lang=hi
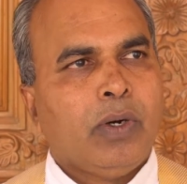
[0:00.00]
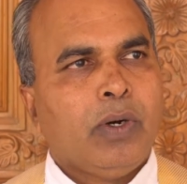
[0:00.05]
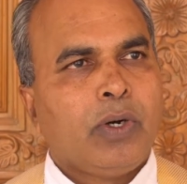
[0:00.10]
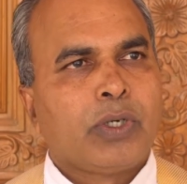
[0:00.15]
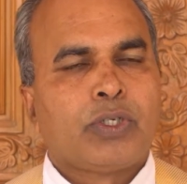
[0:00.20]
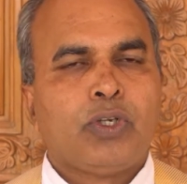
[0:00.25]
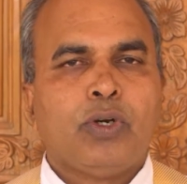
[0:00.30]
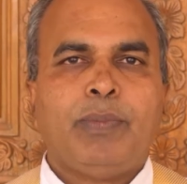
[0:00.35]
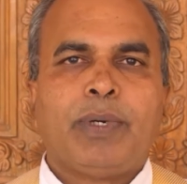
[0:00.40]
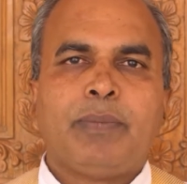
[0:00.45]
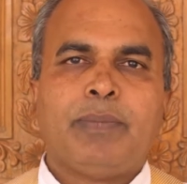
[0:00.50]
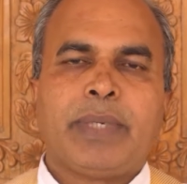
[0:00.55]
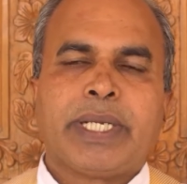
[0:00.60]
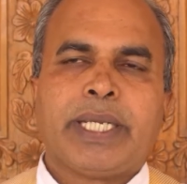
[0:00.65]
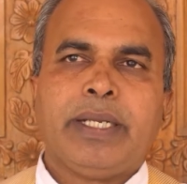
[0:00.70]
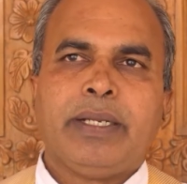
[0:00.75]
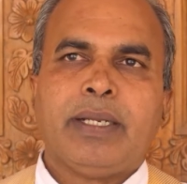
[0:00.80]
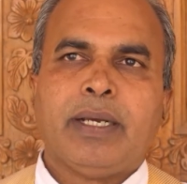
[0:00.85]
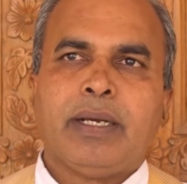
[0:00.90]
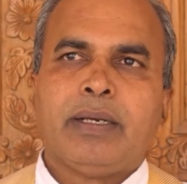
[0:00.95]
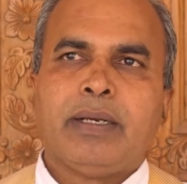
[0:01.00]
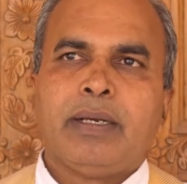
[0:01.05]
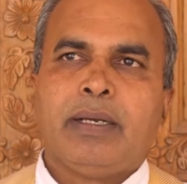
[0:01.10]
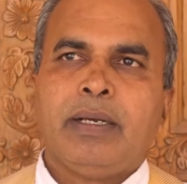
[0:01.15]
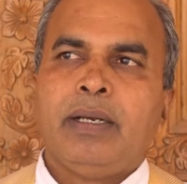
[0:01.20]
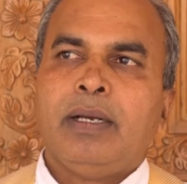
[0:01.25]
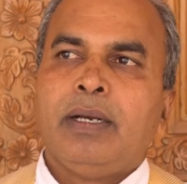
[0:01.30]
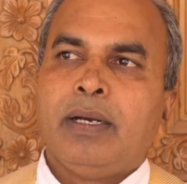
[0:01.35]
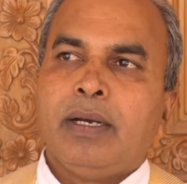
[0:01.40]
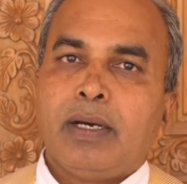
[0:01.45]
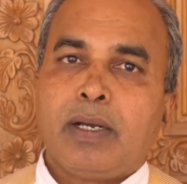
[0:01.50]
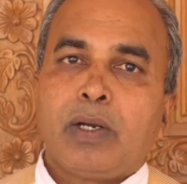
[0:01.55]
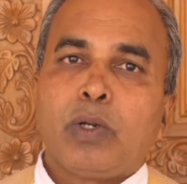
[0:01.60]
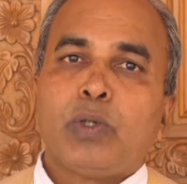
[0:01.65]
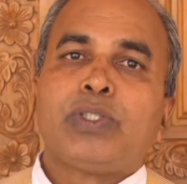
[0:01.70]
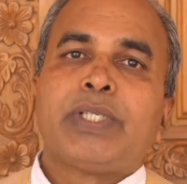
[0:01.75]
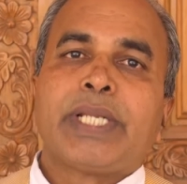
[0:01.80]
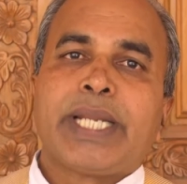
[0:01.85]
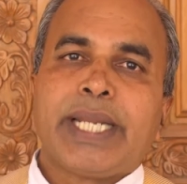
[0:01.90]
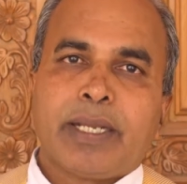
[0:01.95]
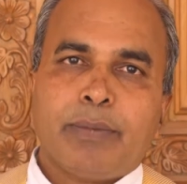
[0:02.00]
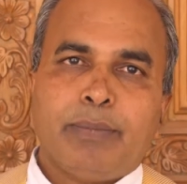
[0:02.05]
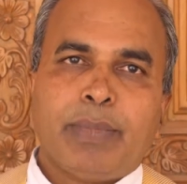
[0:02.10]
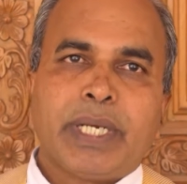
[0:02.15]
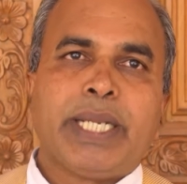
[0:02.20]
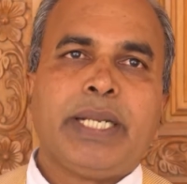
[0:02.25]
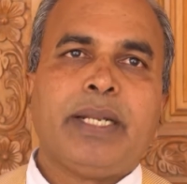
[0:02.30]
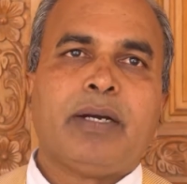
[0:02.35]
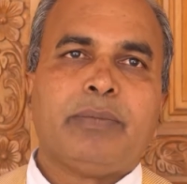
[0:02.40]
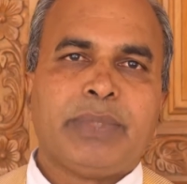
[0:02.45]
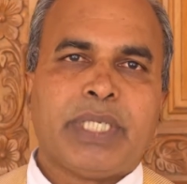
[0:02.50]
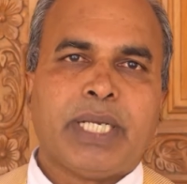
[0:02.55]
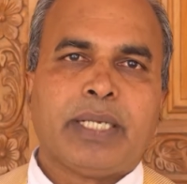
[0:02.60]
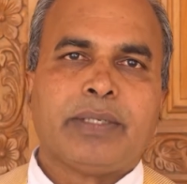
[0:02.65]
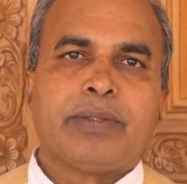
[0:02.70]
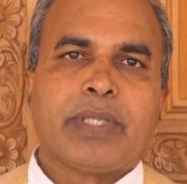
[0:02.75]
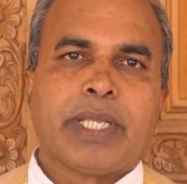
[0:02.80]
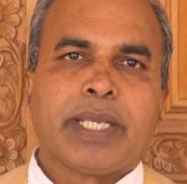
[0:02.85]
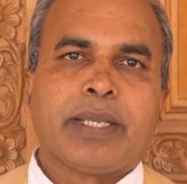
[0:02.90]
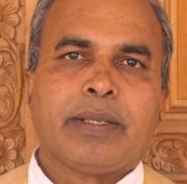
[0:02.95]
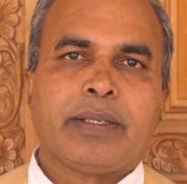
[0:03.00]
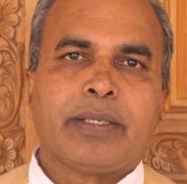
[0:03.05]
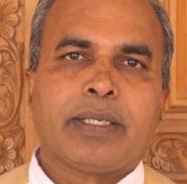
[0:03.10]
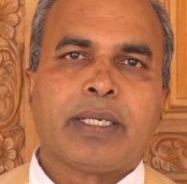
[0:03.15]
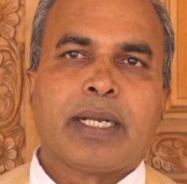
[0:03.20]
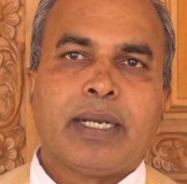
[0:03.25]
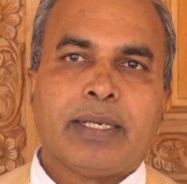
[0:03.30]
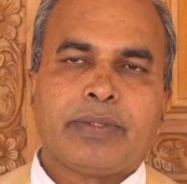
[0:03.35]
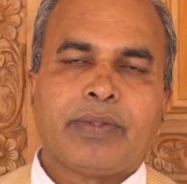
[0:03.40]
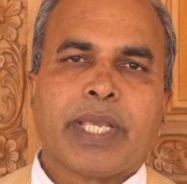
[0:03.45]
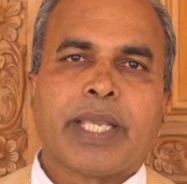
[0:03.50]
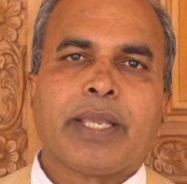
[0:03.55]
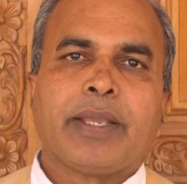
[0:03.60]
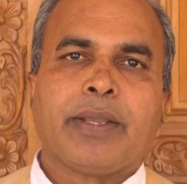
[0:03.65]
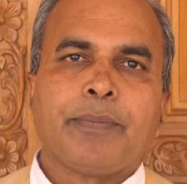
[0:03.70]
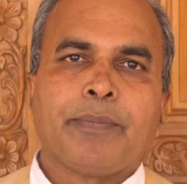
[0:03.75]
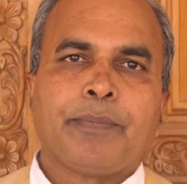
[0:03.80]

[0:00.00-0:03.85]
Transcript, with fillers: अक्टूबर महीना रोसरी का महीना हम जानते हैं खाते हैं